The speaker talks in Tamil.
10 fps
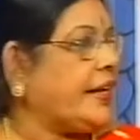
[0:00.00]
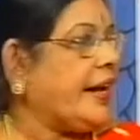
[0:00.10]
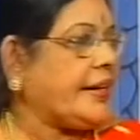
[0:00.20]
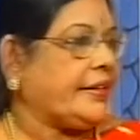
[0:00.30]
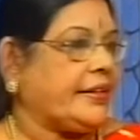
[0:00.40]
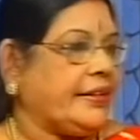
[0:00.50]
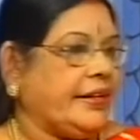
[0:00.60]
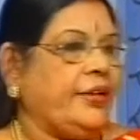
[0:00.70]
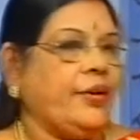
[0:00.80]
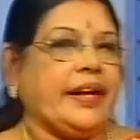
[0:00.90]
இன்னொரு கேரக்டர்
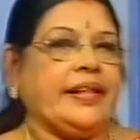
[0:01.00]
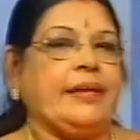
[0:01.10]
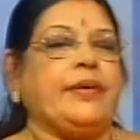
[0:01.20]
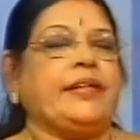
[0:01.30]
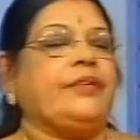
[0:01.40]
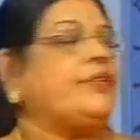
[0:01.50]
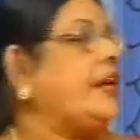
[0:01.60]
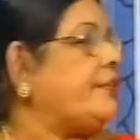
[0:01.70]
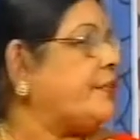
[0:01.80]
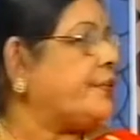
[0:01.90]
இன்னொரு கதையும்
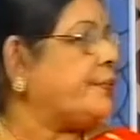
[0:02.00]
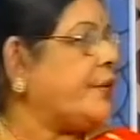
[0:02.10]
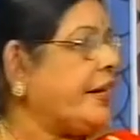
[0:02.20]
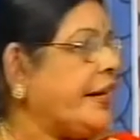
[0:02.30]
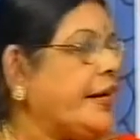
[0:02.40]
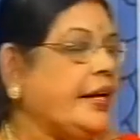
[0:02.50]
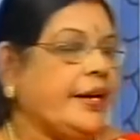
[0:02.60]
வந்து உள்ளே வருவது போன்ற